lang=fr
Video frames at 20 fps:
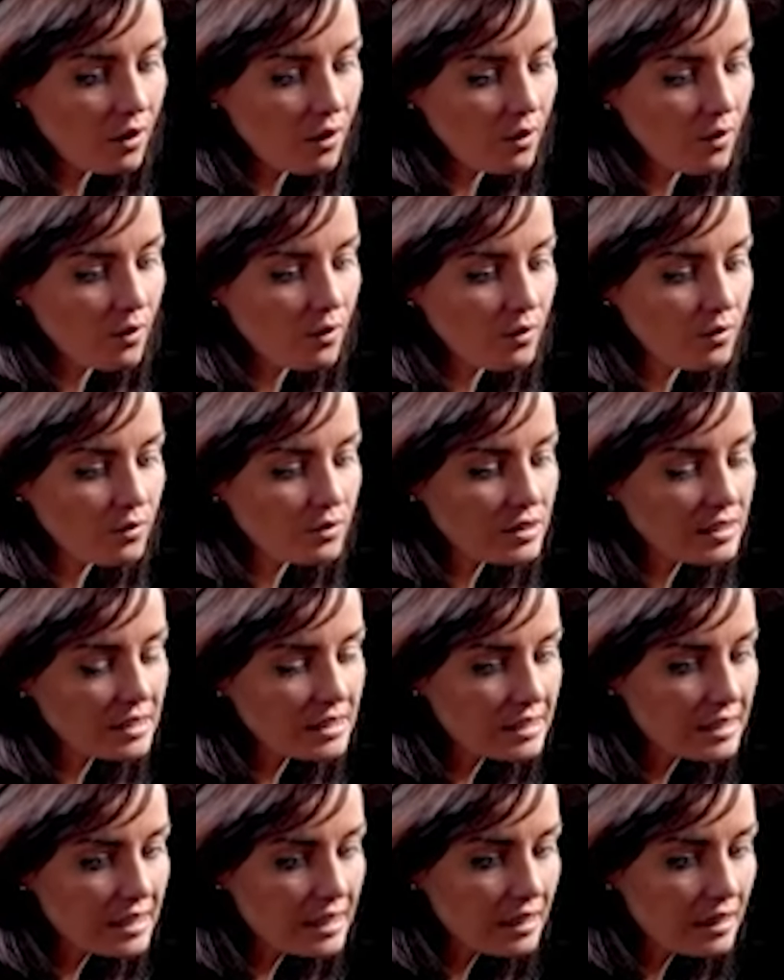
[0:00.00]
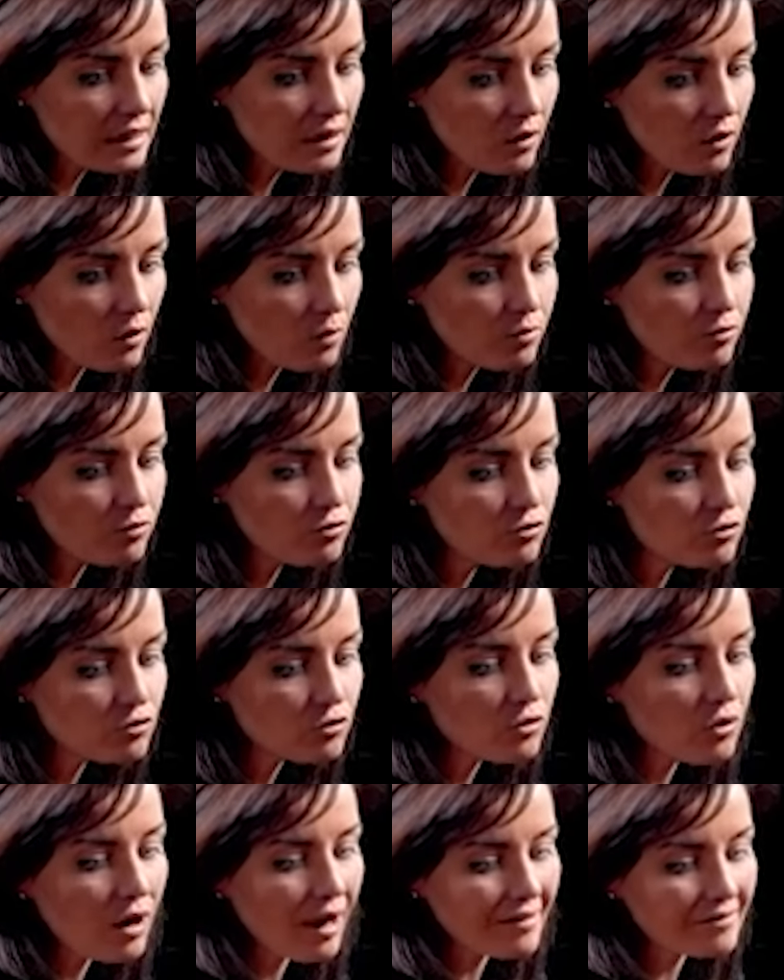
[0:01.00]
euh, c'est
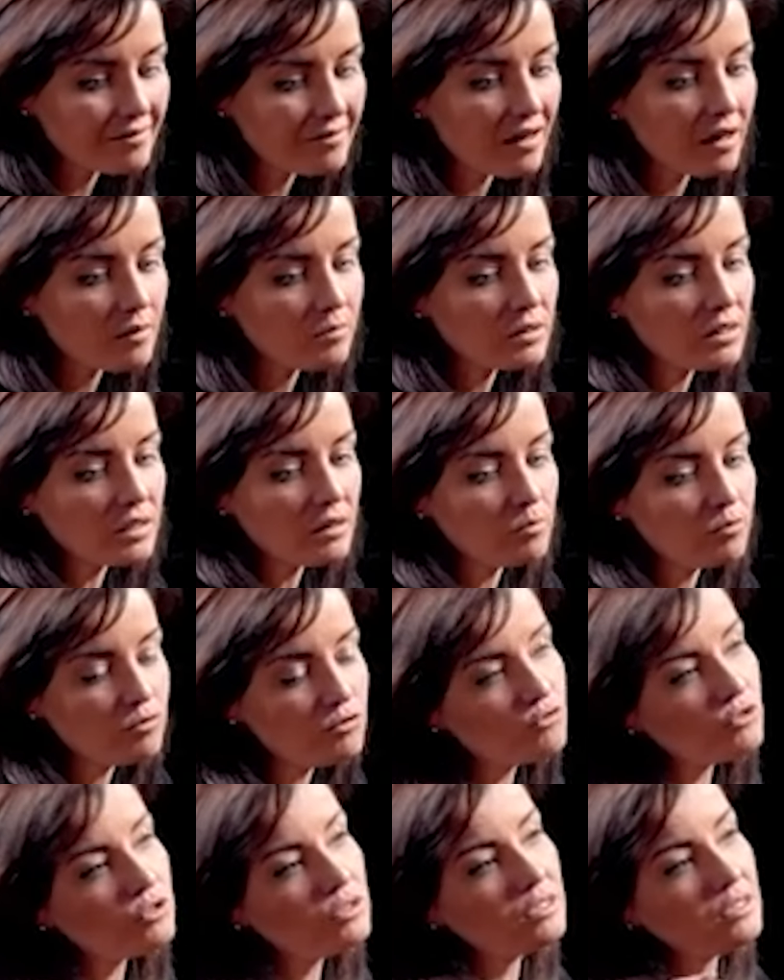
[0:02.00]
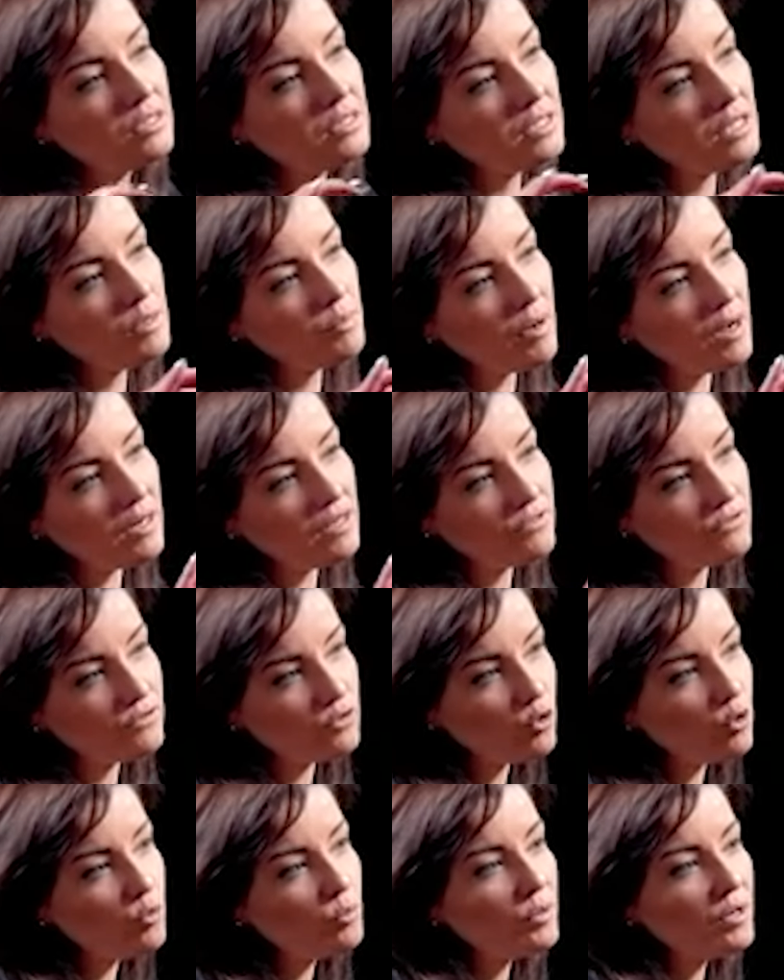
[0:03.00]
plutôt un terme qui est plutôt utilisé par
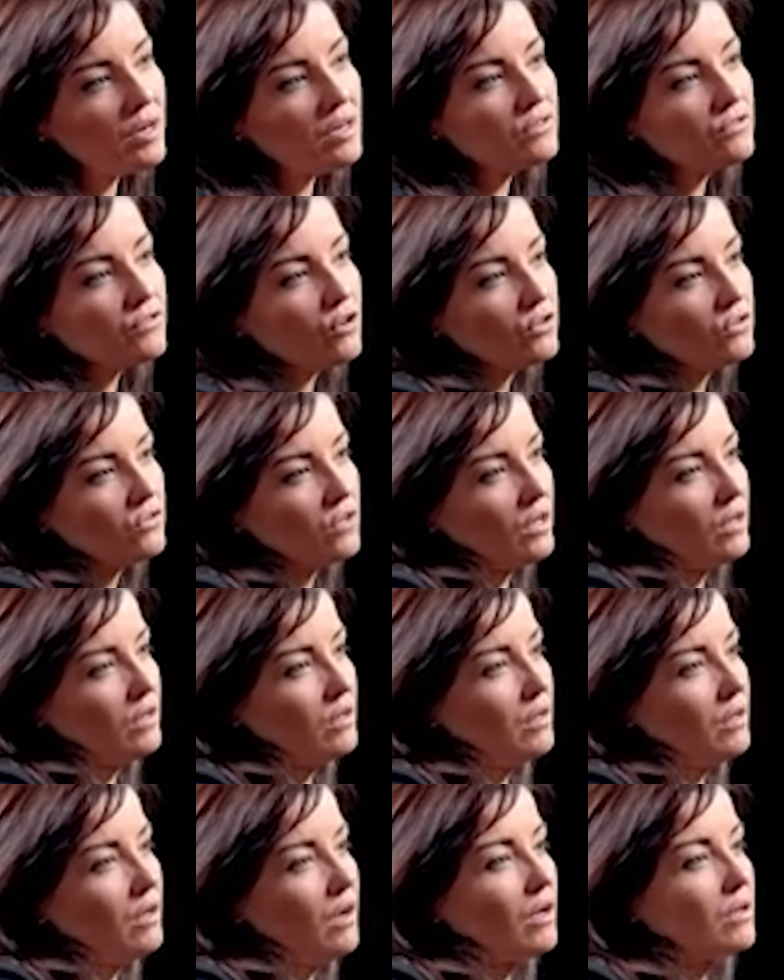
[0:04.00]
les Européens et Français